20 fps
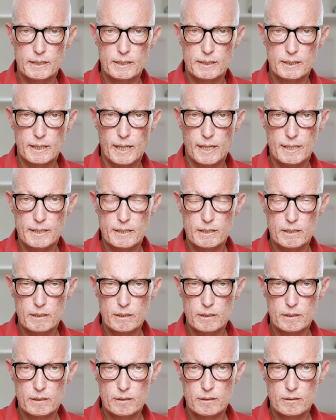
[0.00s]

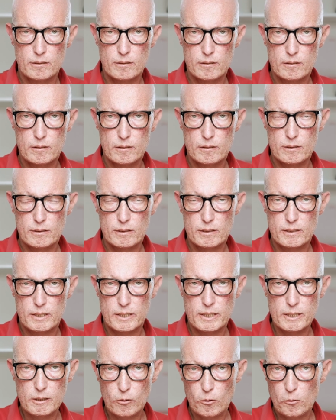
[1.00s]
deine
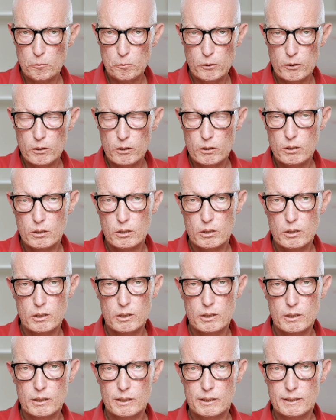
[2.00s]
Zielgruppe
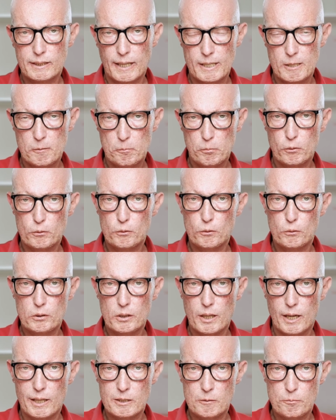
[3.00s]
deine
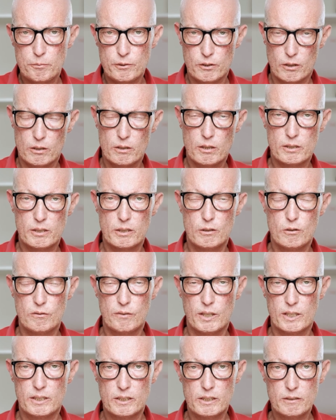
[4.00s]
Produkte als besonders
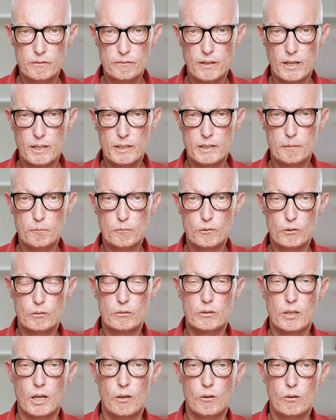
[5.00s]
innovativ wahrnimmt
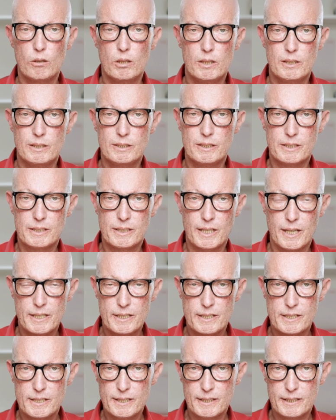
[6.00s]
und auch die
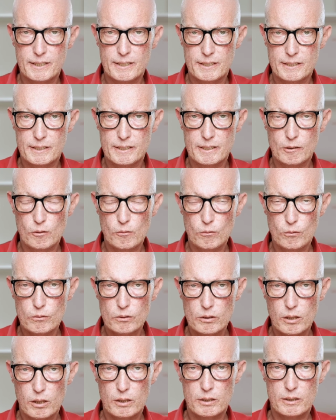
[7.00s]
Technik, die
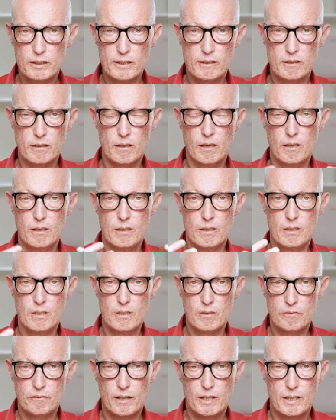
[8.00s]
unter dieser
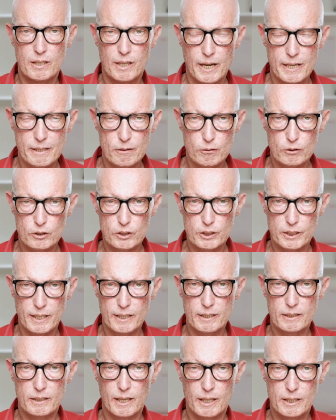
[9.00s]
Verkleidung
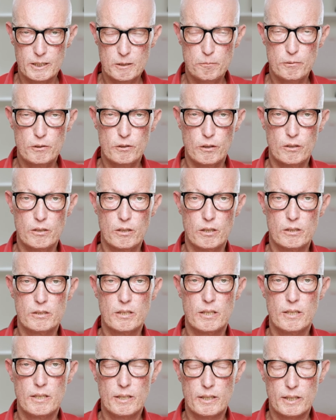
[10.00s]
steckt, als besonders
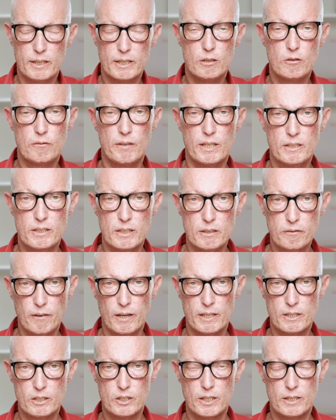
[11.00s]
innovativ
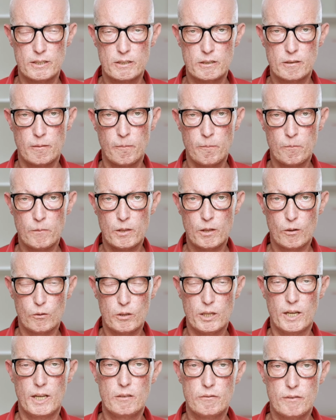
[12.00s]
einschätzt.
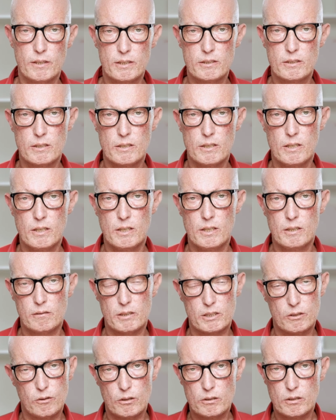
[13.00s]
Oder etwas,
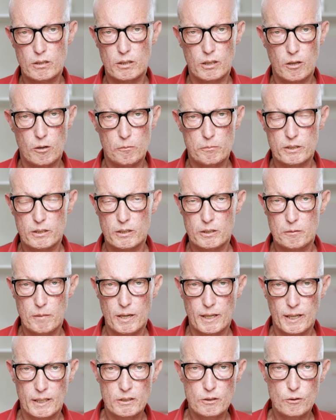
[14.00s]
was heute, glaube ich, nicht
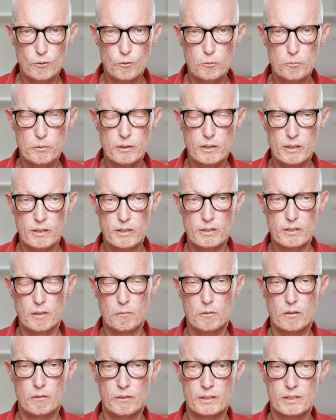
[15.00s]
mehr ganz so üblich ist,
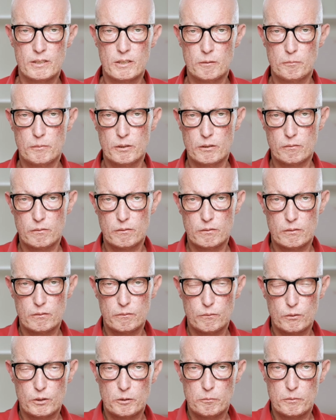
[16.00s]
aber was ich mich,
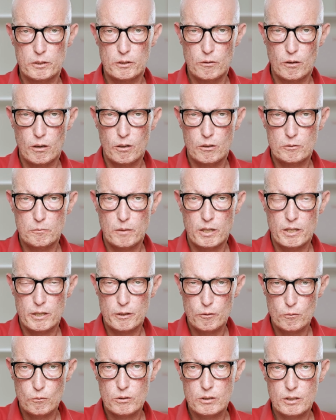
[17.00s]
wo ich mich noch aus meiner
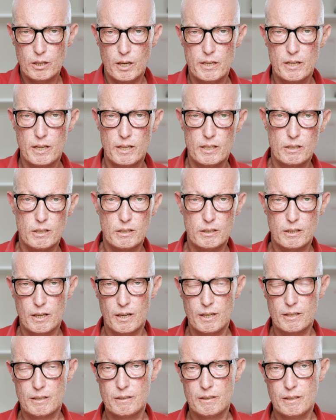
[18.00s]
Jugend dran erinnern
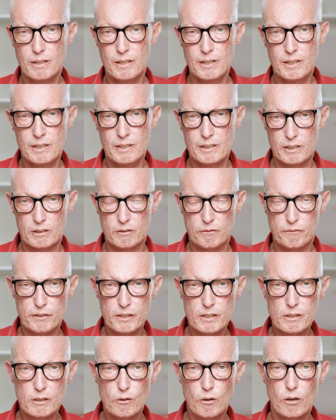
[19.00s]
kann, dass
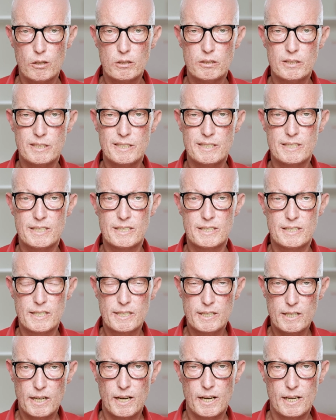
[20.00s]
viele Leute die
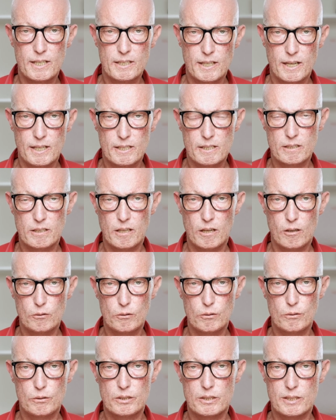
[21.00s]
Sicherheit eines
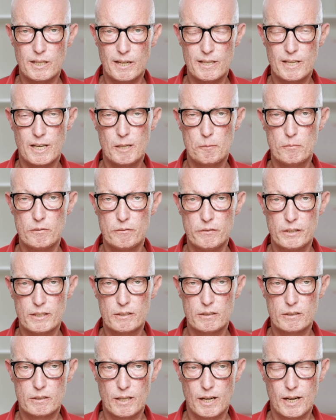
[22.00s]
Autos danach
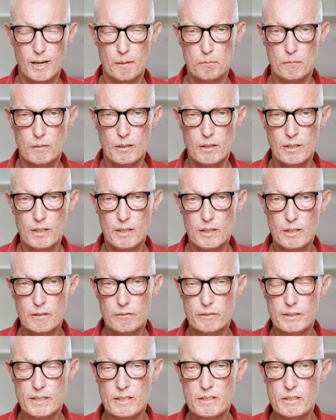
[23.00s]
bewertet haben,
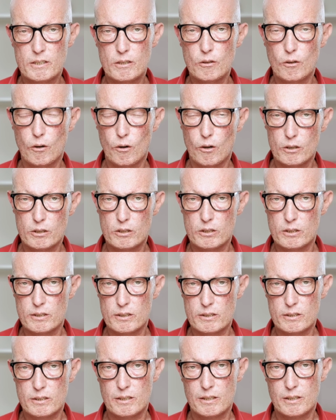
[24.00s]
wie das Geräusch
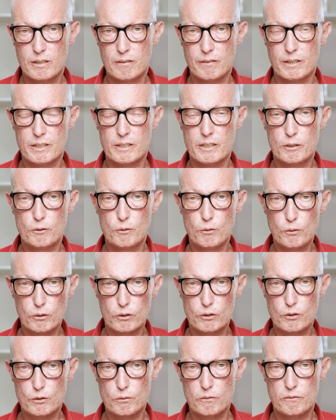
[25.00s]
ist, wenn die
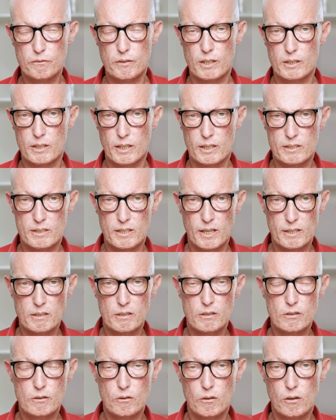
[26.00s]
Türe zufällt. Ein
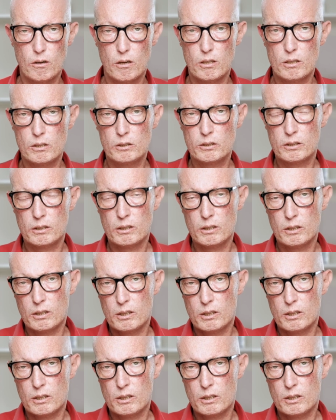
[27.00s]
sattes Geräusch